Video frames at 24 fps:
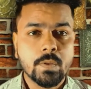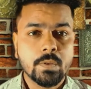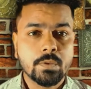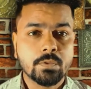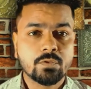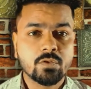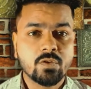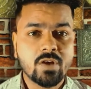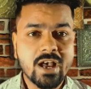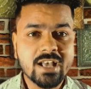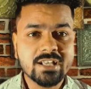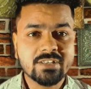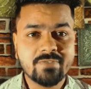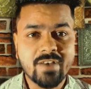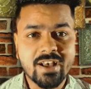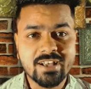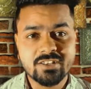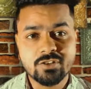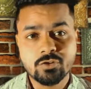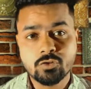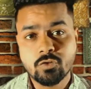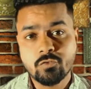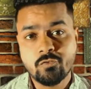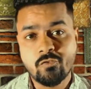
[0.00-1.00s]
तो गाइस
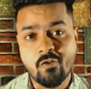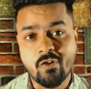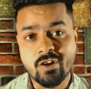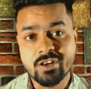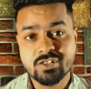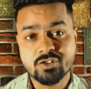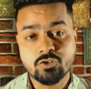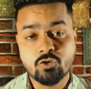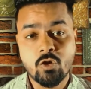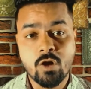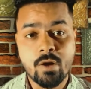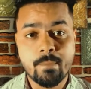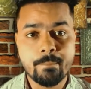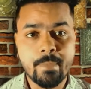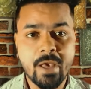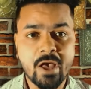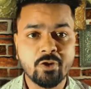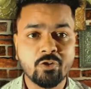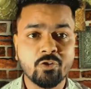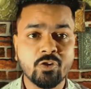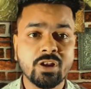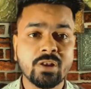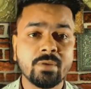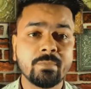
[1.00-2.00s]
वैसे तो फॉन्ट्स को हम
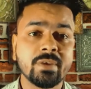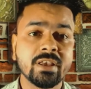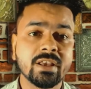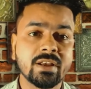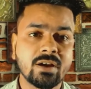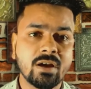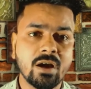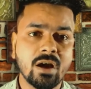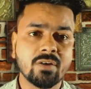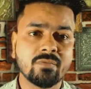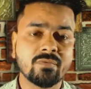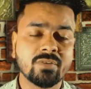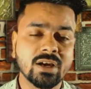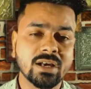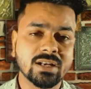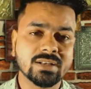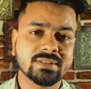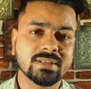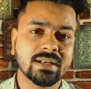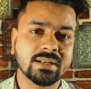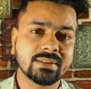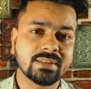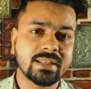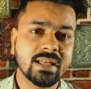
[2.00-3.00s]
मैनुअली भी कर्व कर
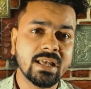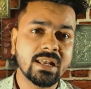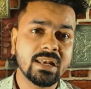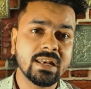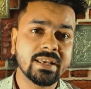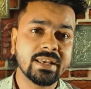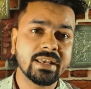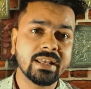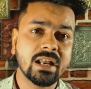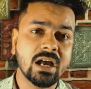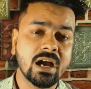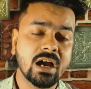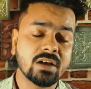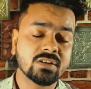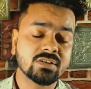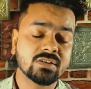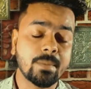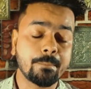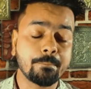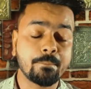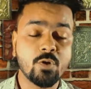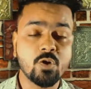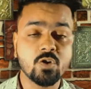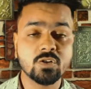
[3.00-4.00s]
सकते हैं लेकिन
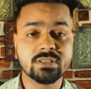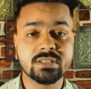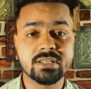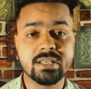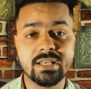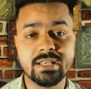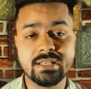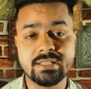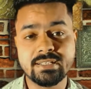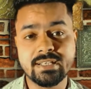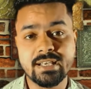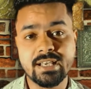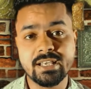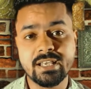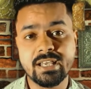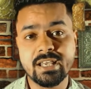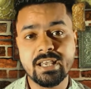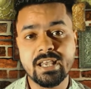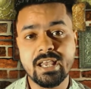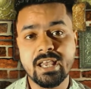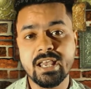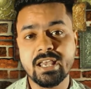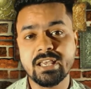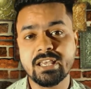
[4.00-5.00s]
सपोज़ कीजिए
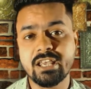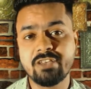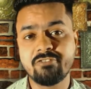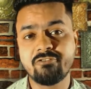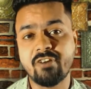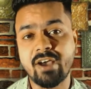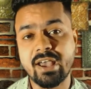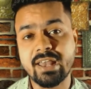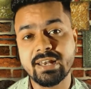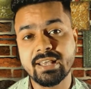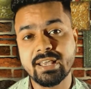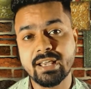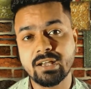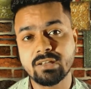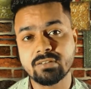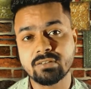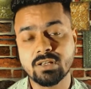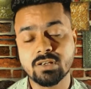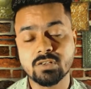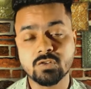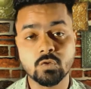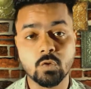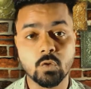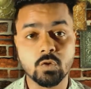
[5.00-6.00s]
कि एक ही फाइल के
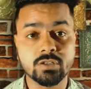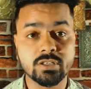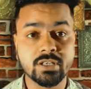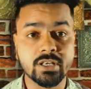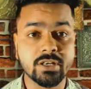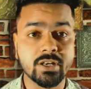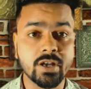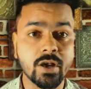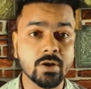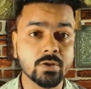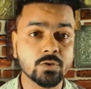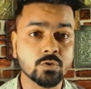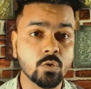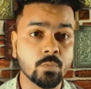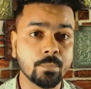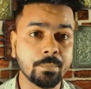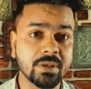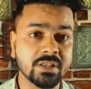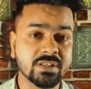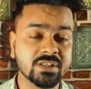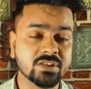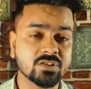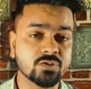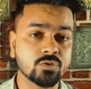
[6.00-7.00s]
अंदर सौ से डेढ़
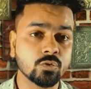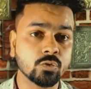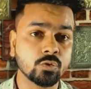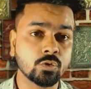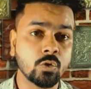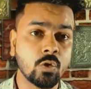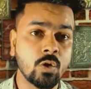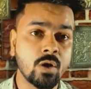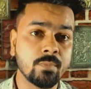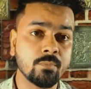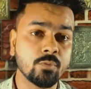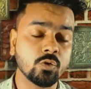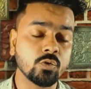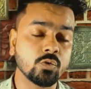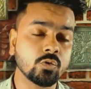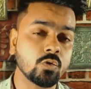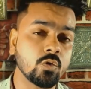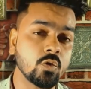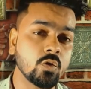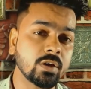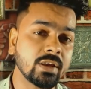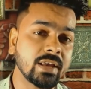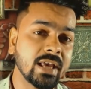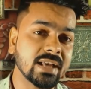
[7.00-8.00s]
पेजेस हों तो हम
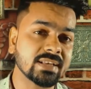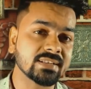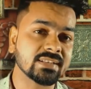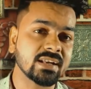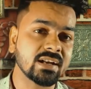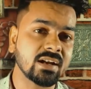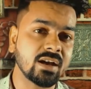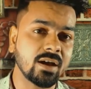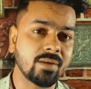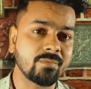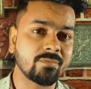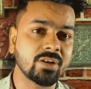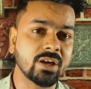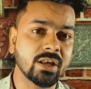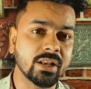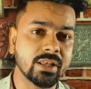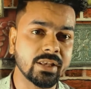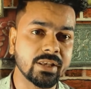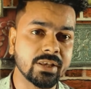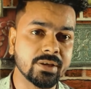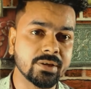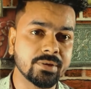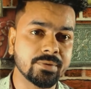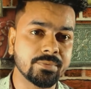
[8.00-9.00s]
उनको कैसे कर्व
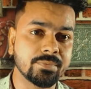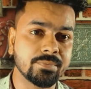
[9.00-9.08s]
करेंगे